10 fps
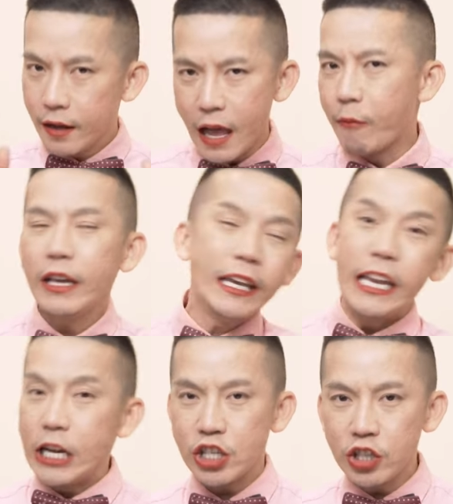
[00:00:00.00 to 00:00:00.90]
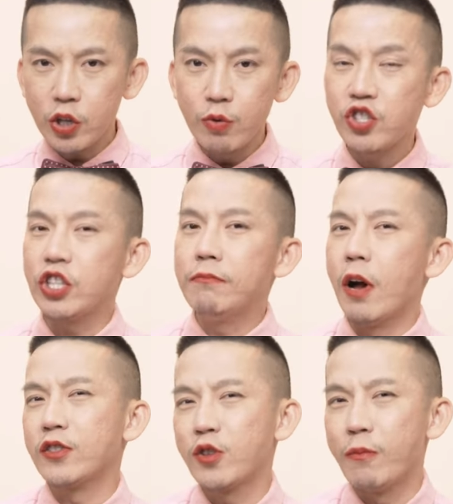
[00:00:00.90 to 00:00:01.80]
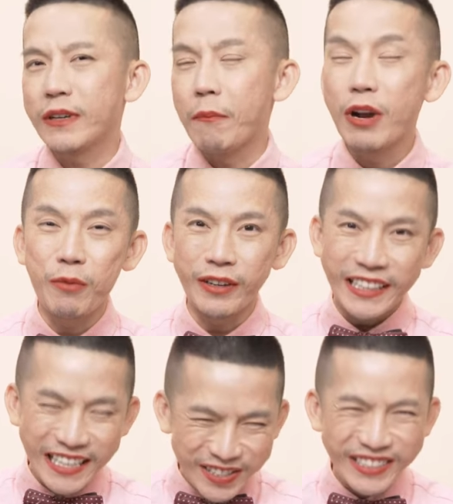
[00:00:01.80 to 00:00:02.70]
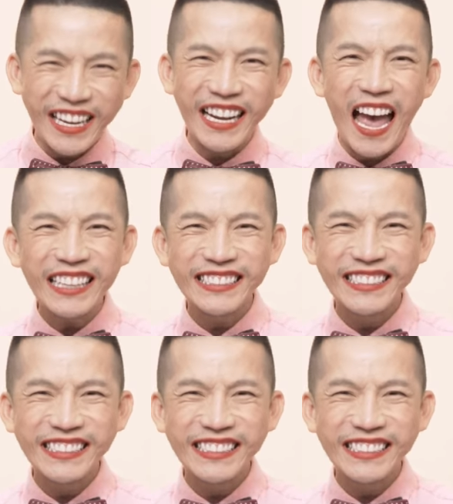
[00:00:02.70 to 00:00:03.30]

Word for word: คำว่า in addition to จึงเหมาะสมกับบริบทนี้ที่สุดนะคะ